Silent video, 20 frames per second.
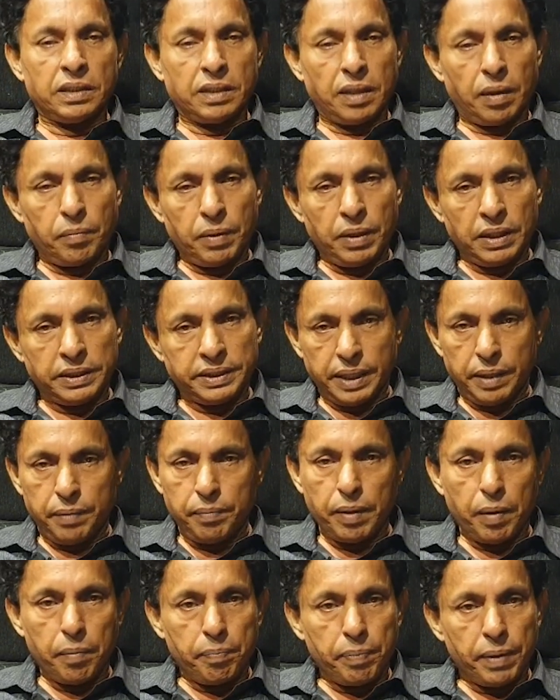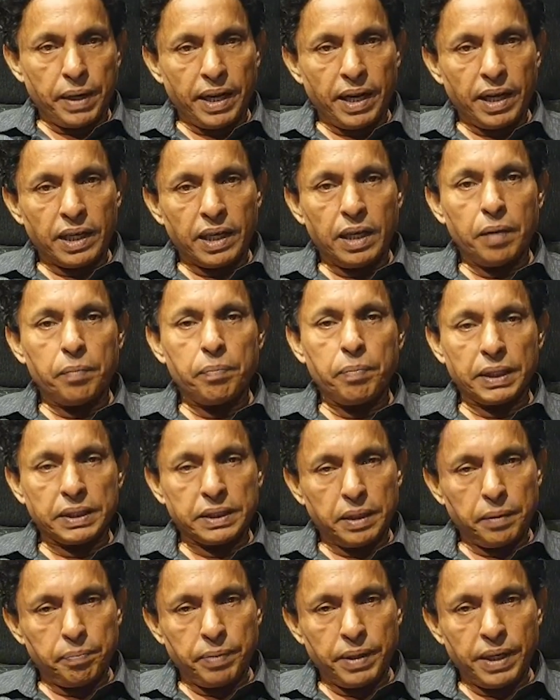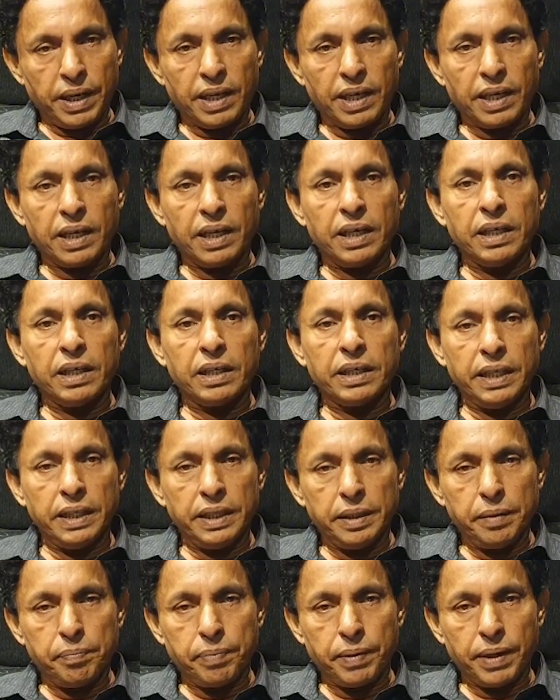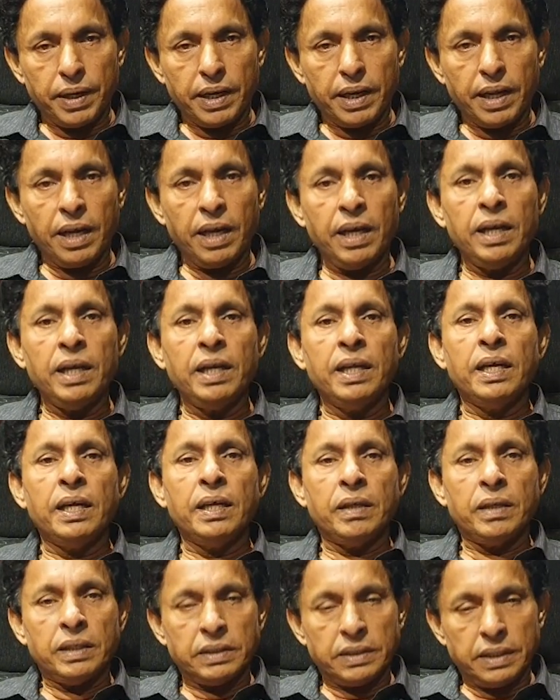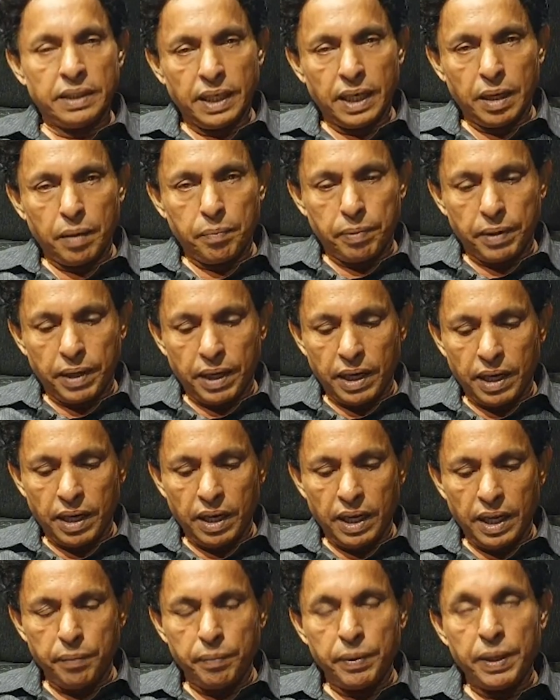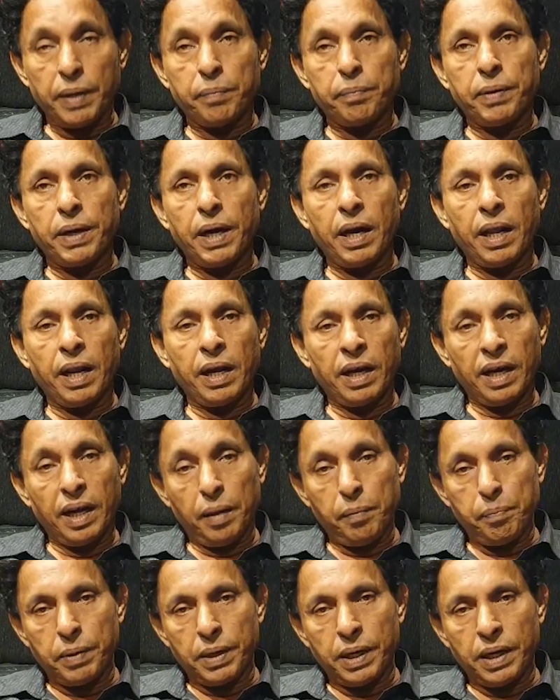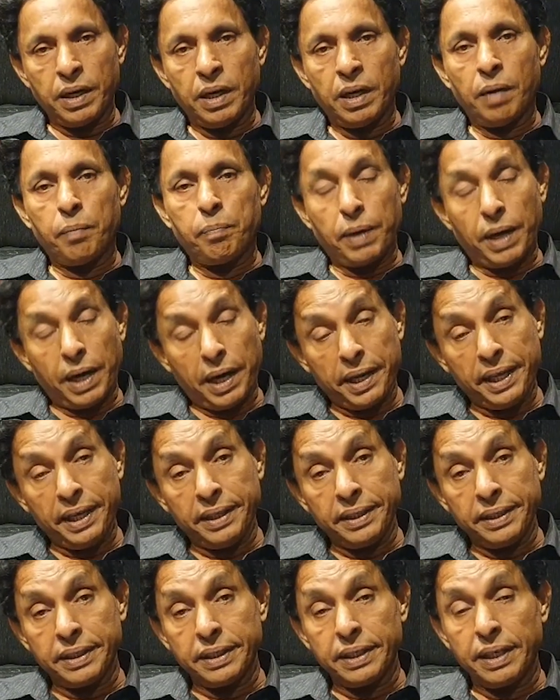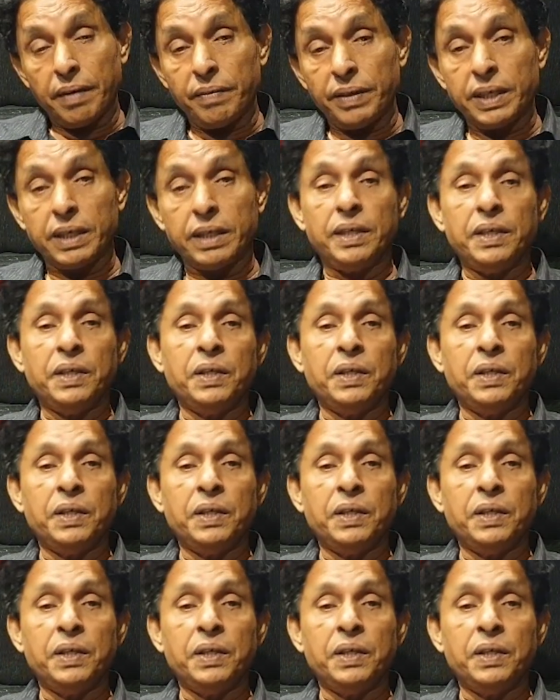தமிழ் சினிமா பாடல்கள் பக்தி பாடல்கள் ஹிந்தி பாடல் சிங்கள பாடல் என்ன பாடல்களை பா பாடி இன்று அவர்